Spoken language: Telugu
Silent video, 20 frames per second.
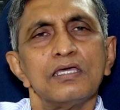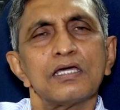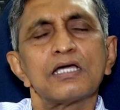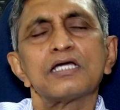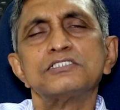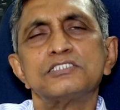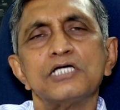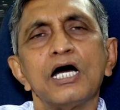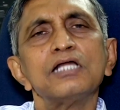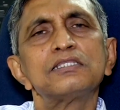
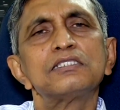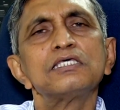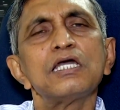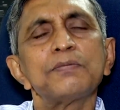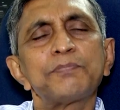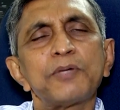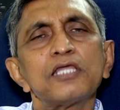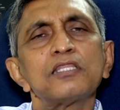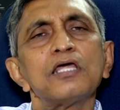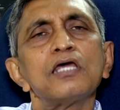ఇక జాతీయ
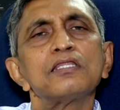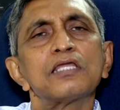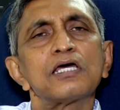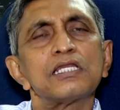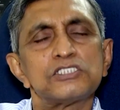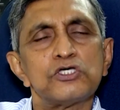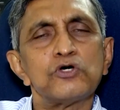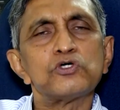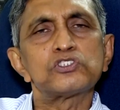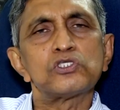ప్రాధాన్యత
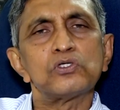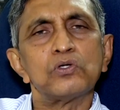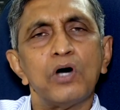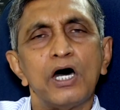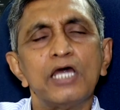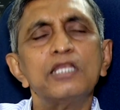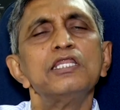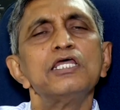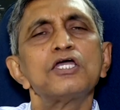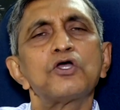గల సంస్థలు
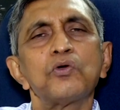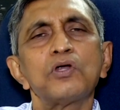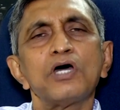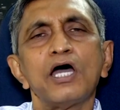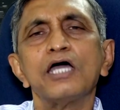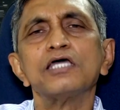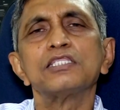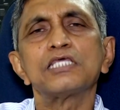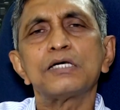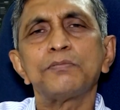అన్నీ కూడా
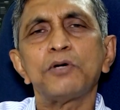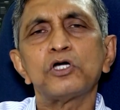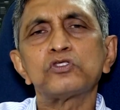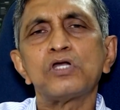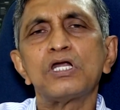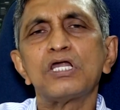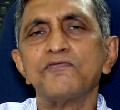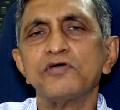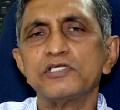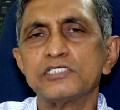
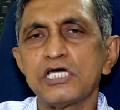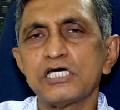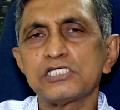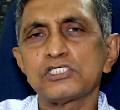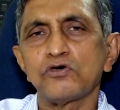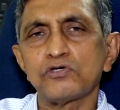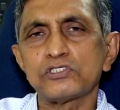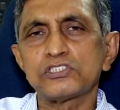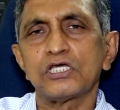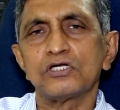హైదరాబాద్లోనే విద్యా
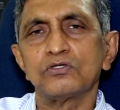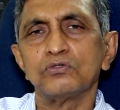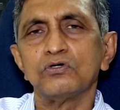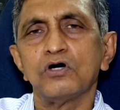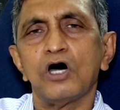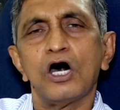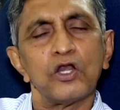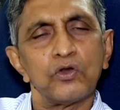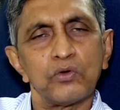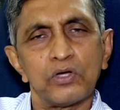సంస్థలు
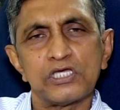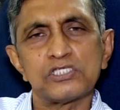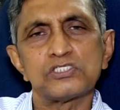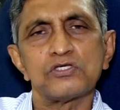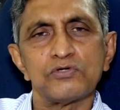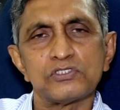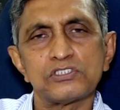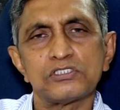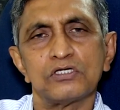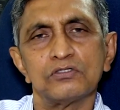ఆరోగ్య
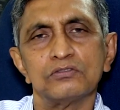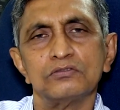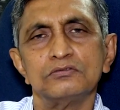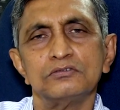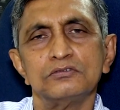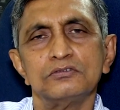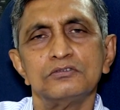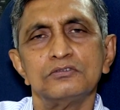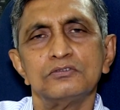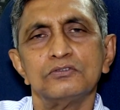సంస్థలు
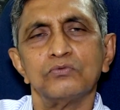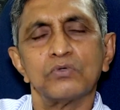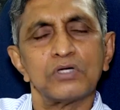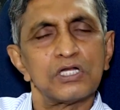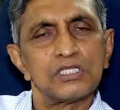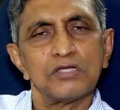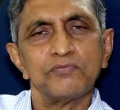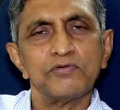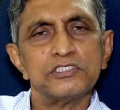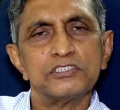
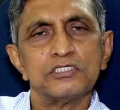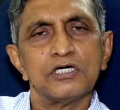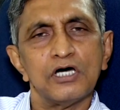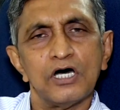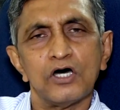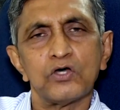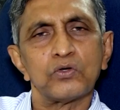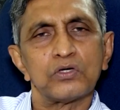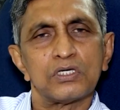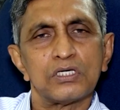ఉన్నత విద్య
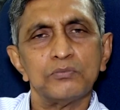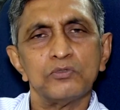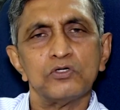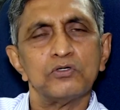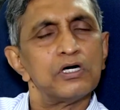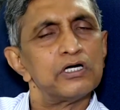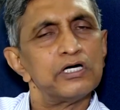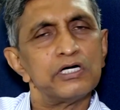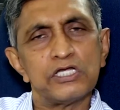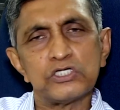ఆరోగ్యము
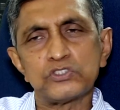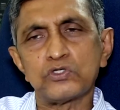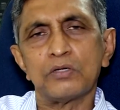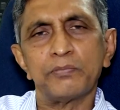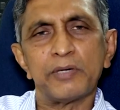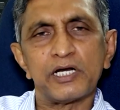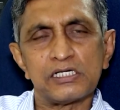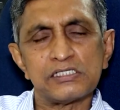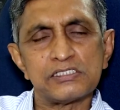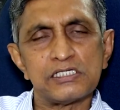ఆల్ ఇండియా
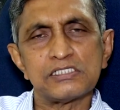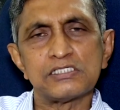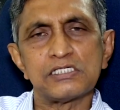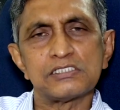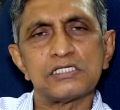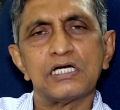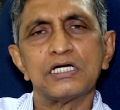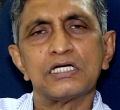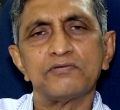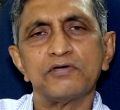ఇన్స్టిట్యూట్ మెడికల్
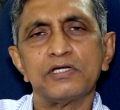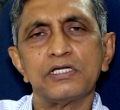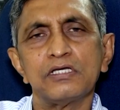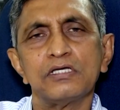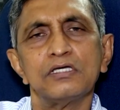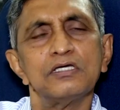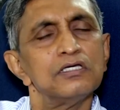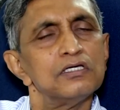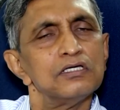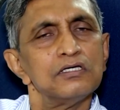సైన్సెస్ లాంటివన్నీ
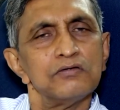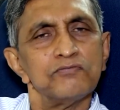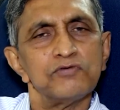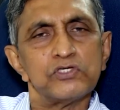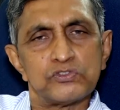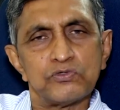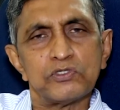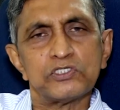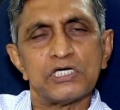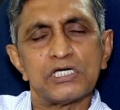
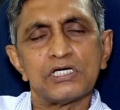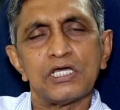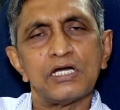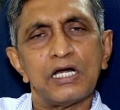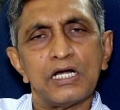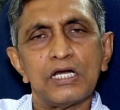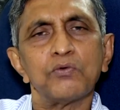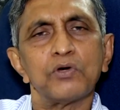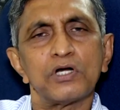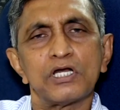విశ్వవిద్యాలయాలు
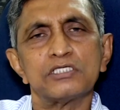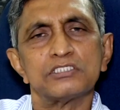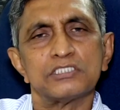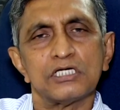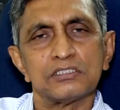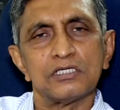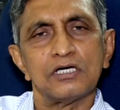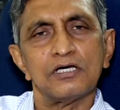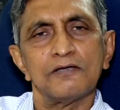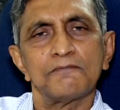అన్నీ ఉండటం
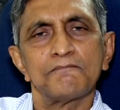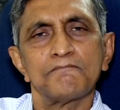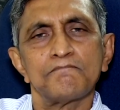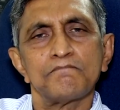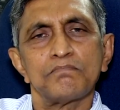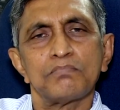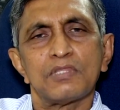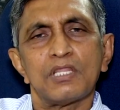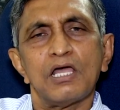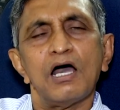చేత
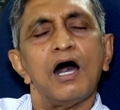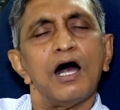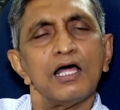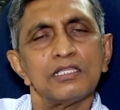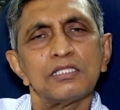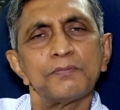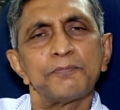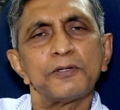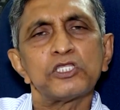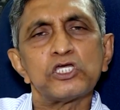
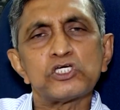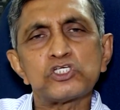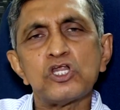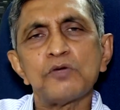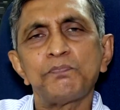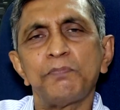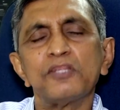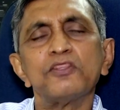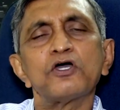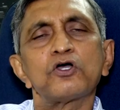ఆంధ్రప్రదేశ్లో
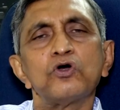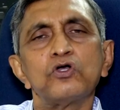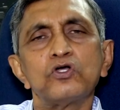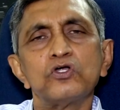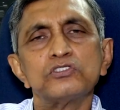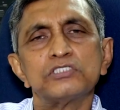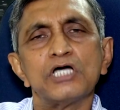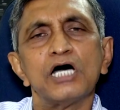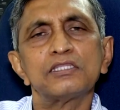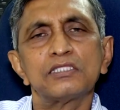
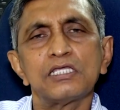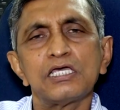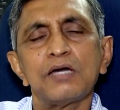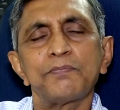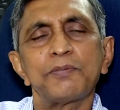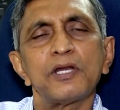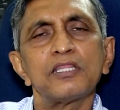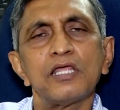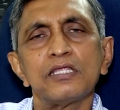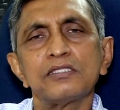పదకొండు జాతీయ
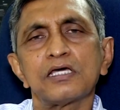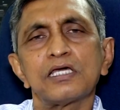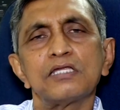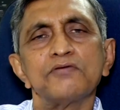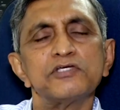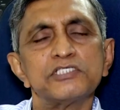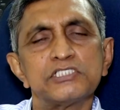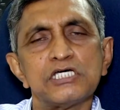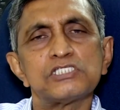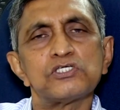ప్రాధాన్యత గల
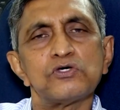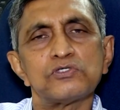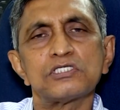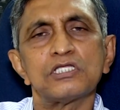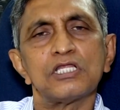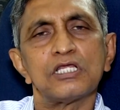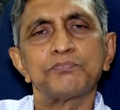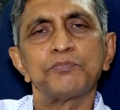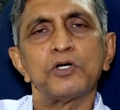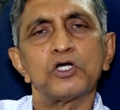విద్యా
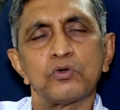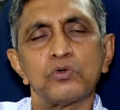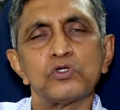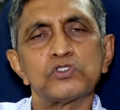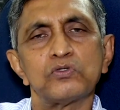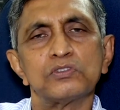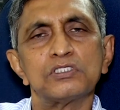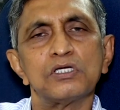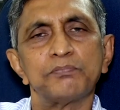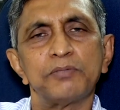సంస్థల ఏర్పాటు
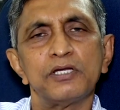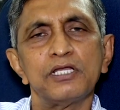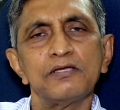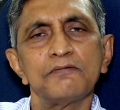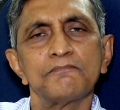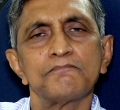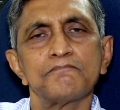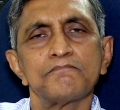కోసం చెప్పని